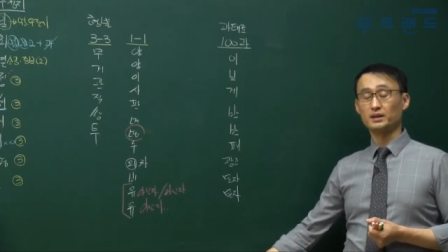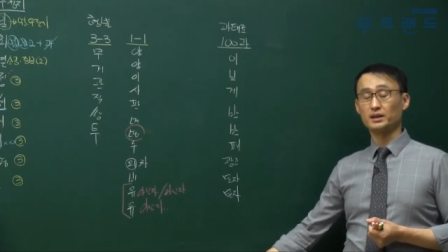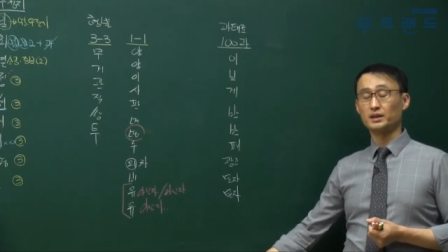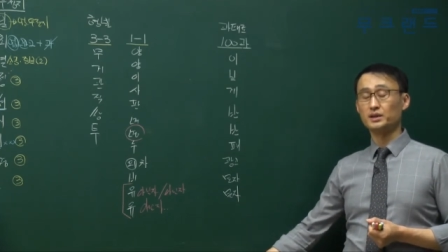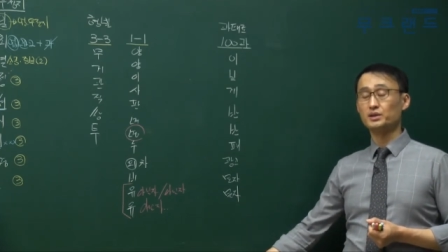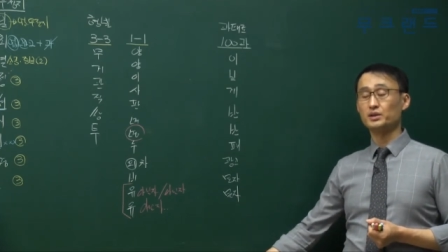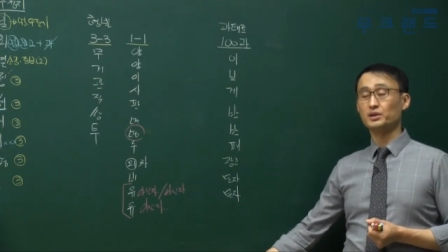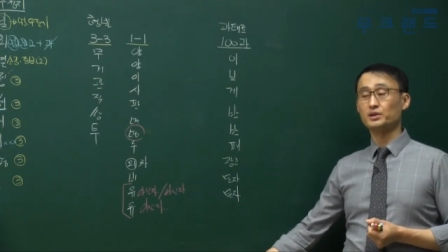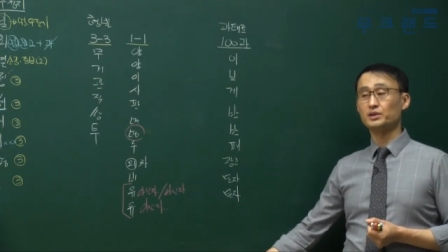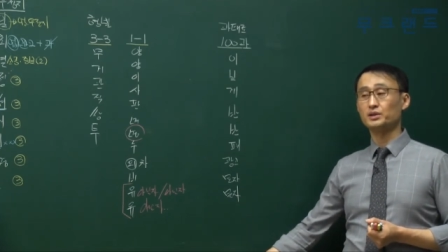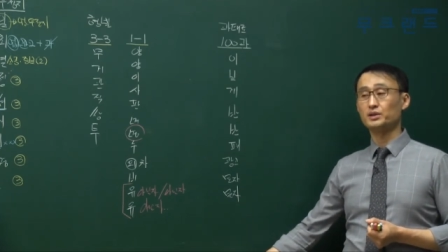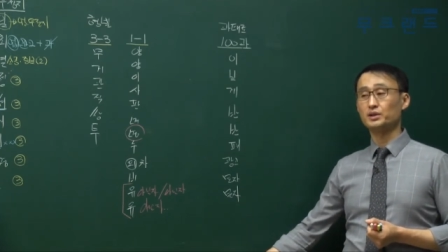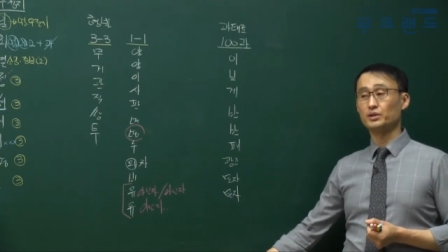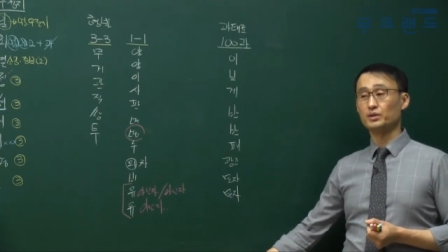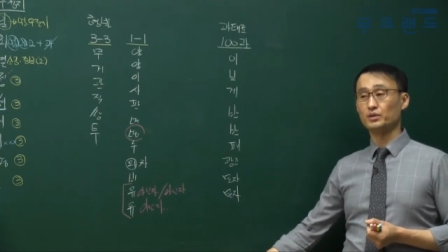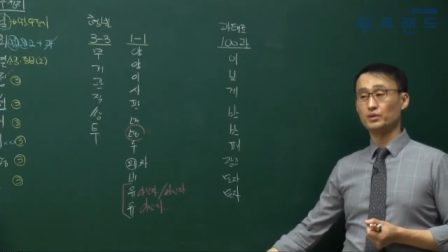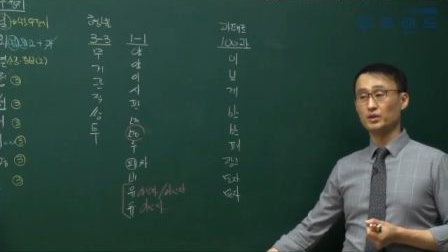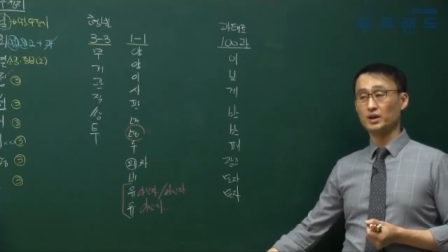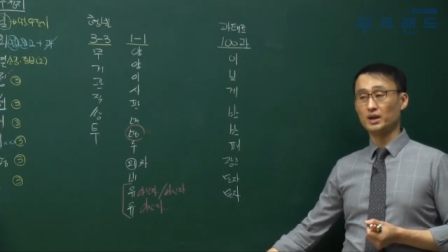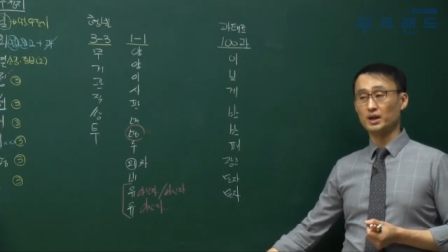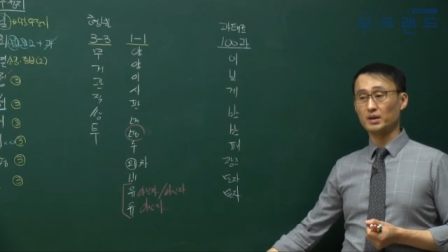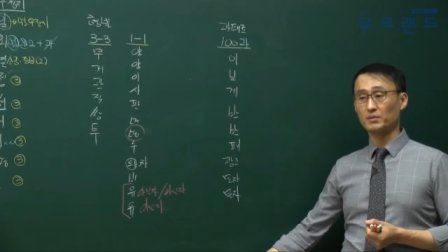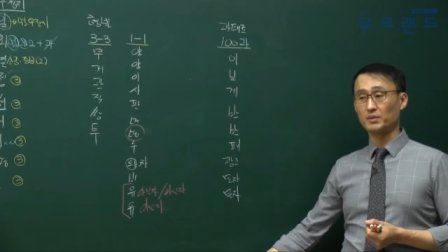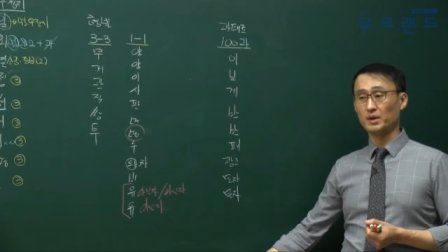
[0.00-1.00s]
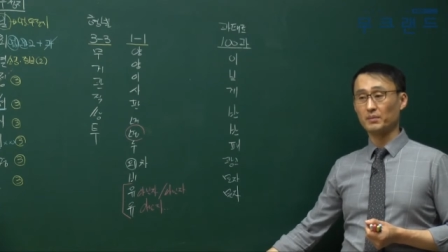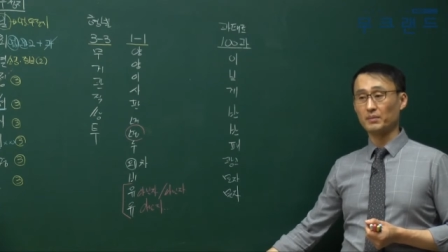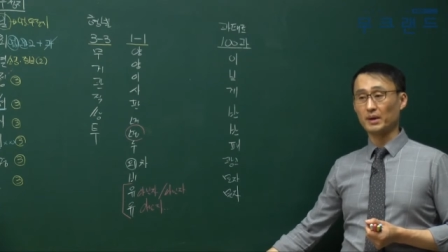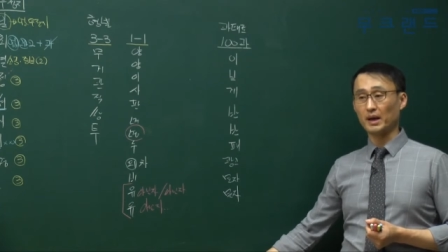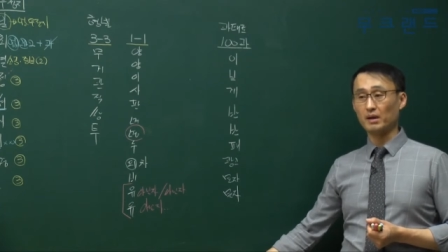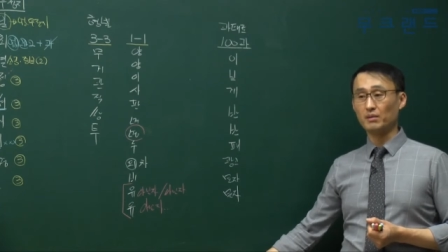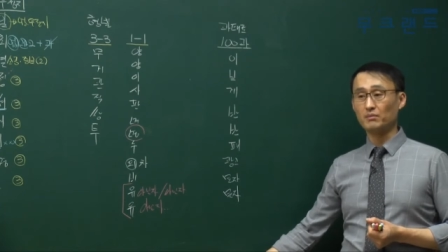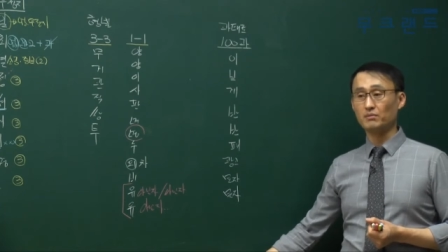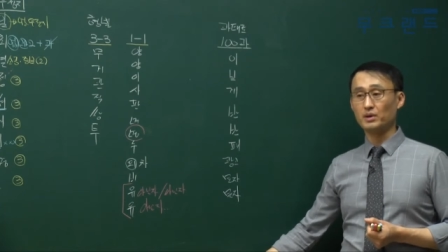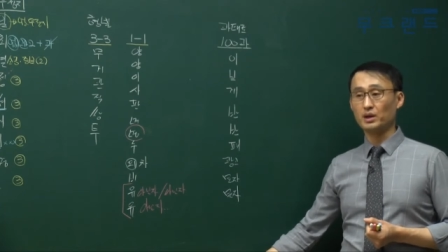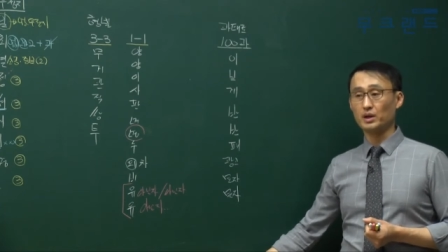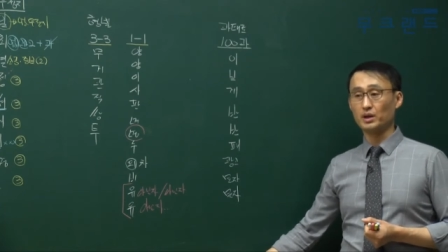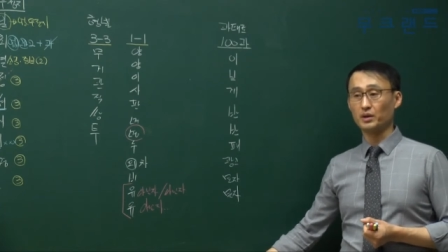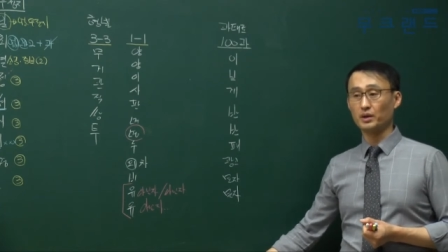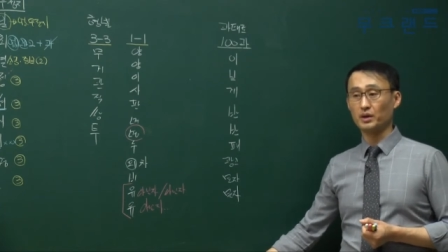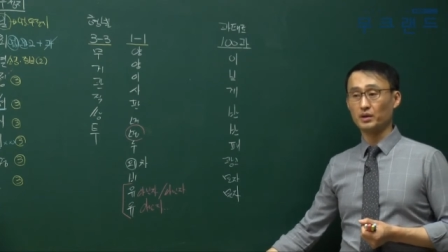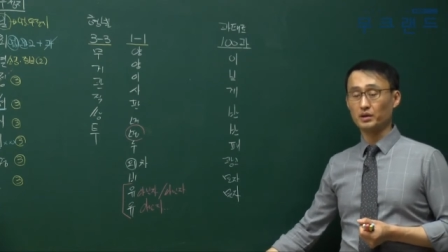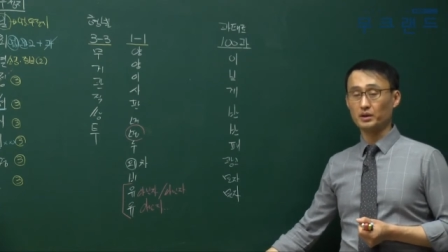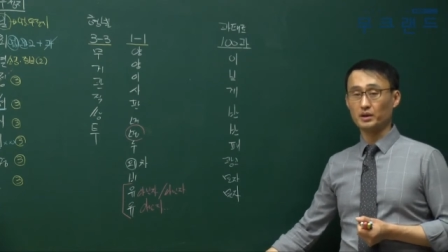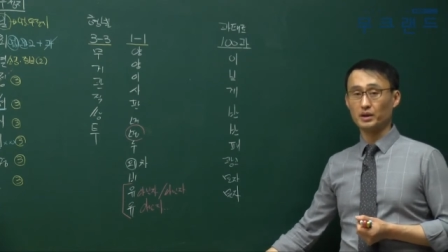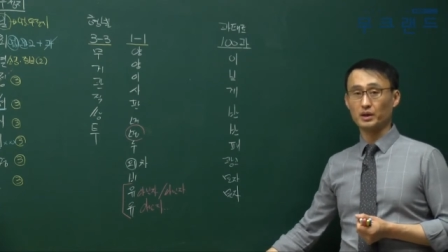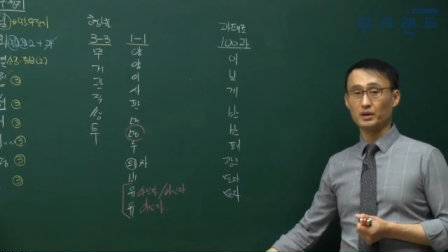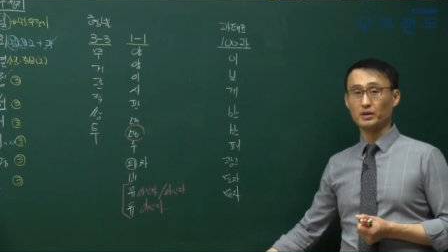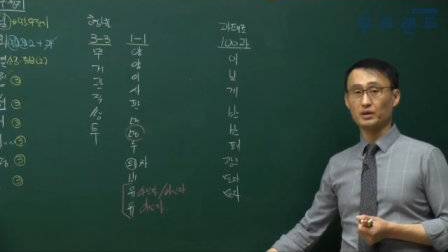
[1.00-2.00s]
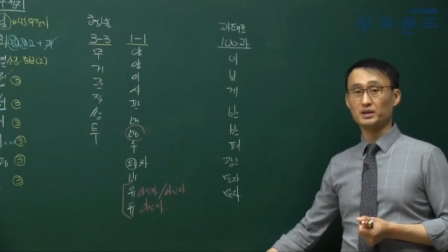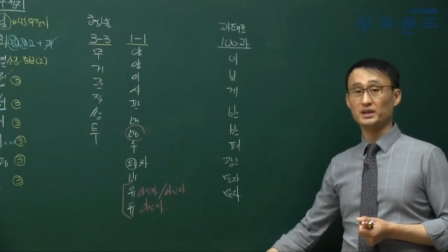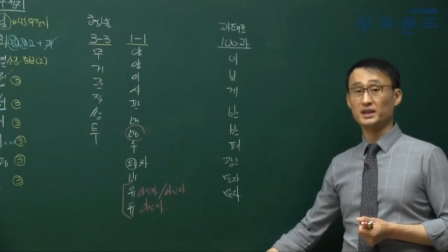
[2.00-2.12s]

이전 신고 안 하면 100만 원이 거태려.